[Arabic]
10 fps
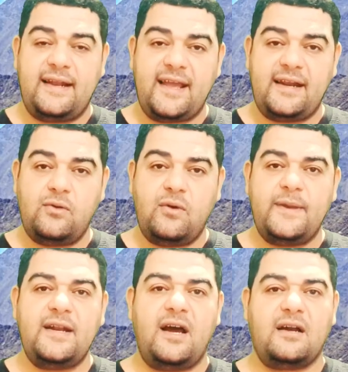نخل
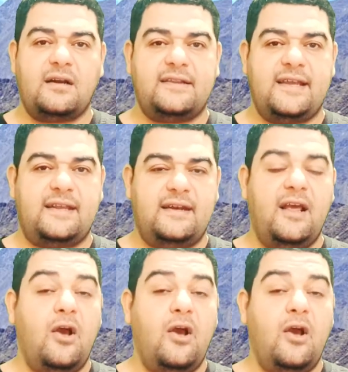وبين حرتين،